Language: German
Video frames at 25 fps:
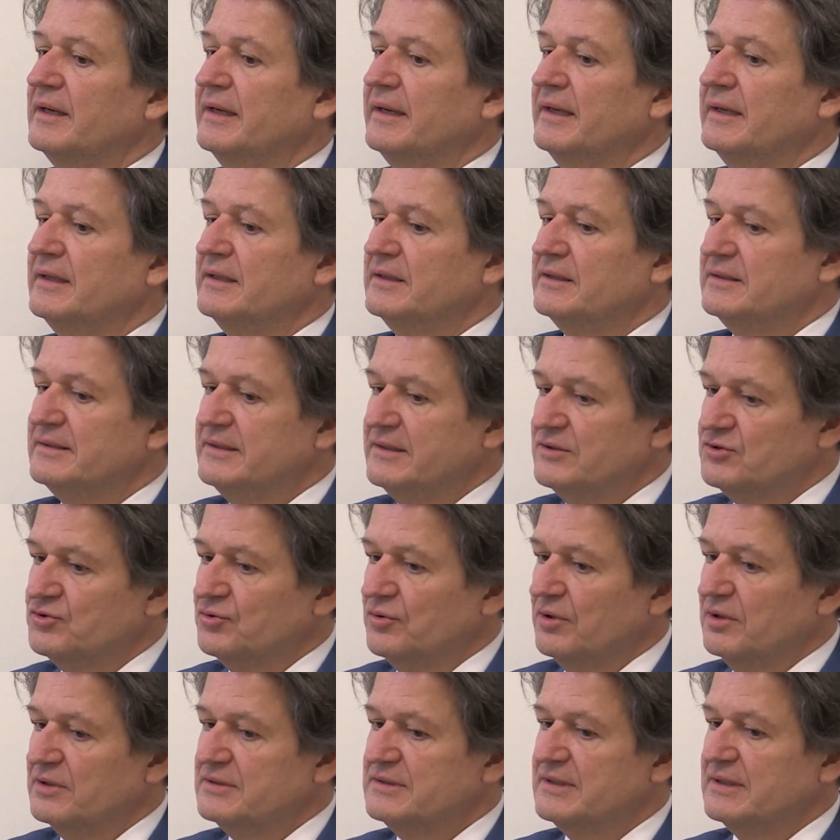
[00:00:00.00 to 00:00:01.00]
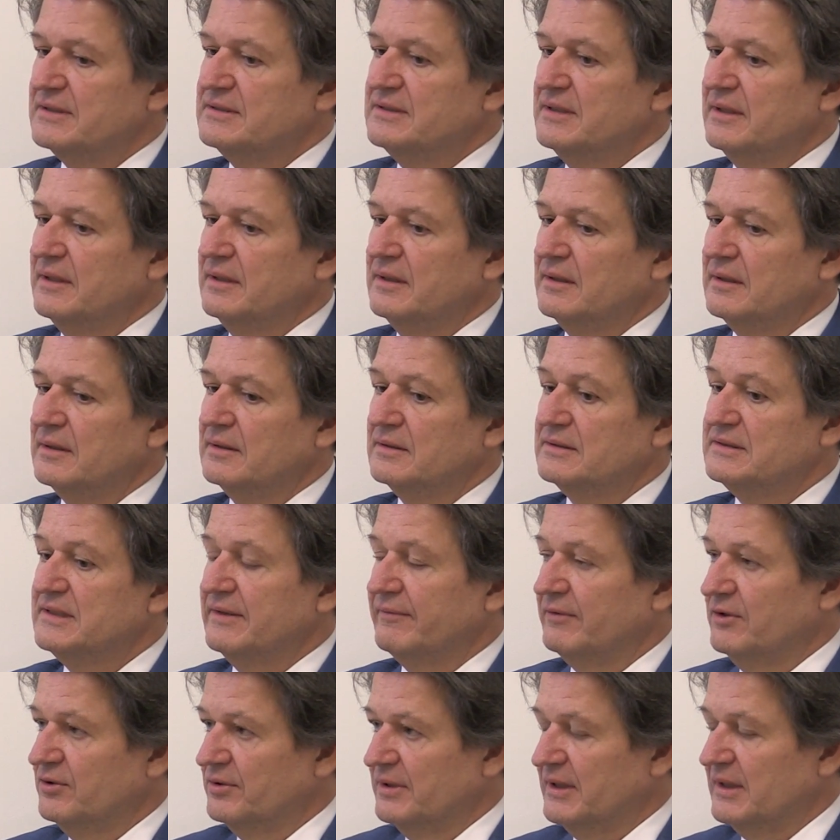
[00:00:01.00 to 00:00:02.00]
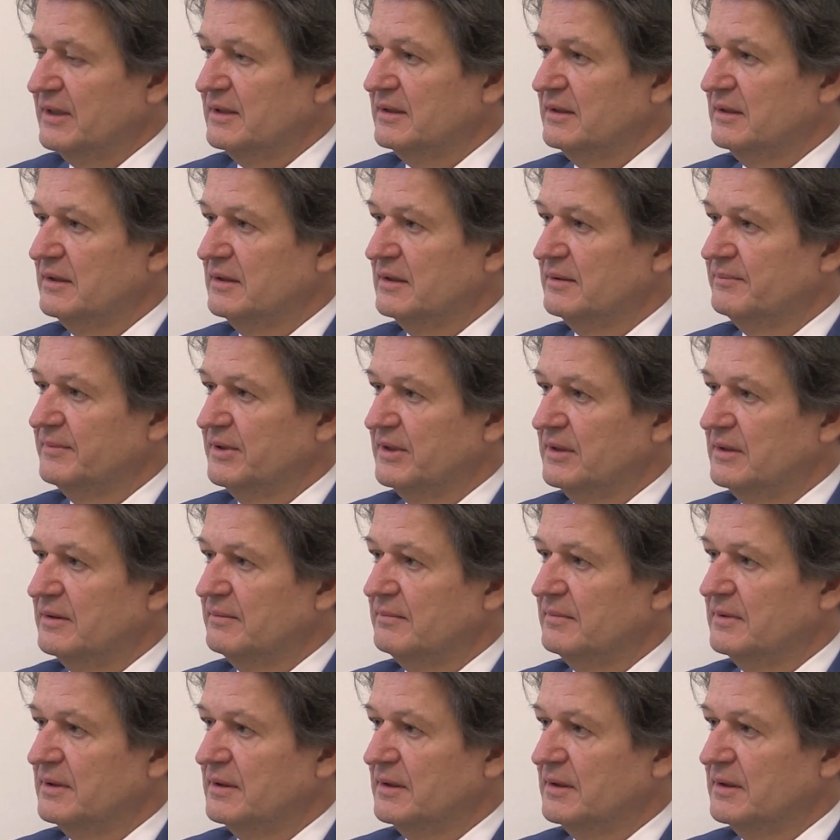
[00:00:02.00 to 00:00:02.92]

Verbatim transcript: Es äh, sieht so aus, dass ich äh, sehr viel Kontakt hier mit dem